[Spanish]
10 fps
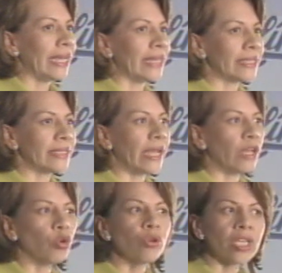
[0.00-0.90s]
Es
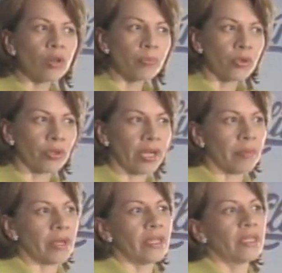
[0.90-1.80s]
el único
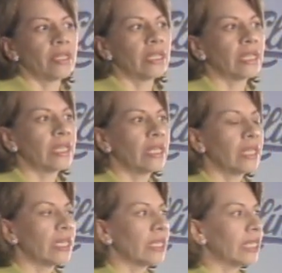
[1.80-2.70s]
programa
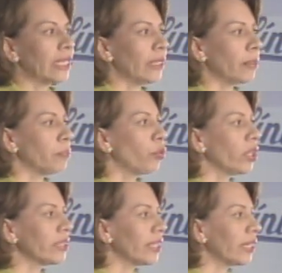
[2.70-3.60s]
que
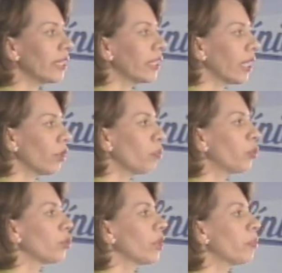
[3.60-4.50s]
puede ser liderado
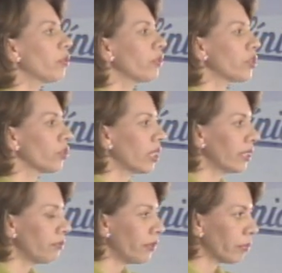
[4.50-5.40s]
por una profesional
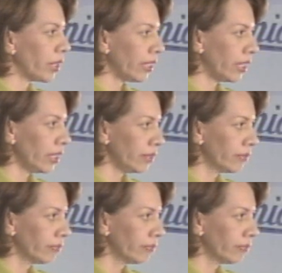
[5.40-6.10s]
de enfermería,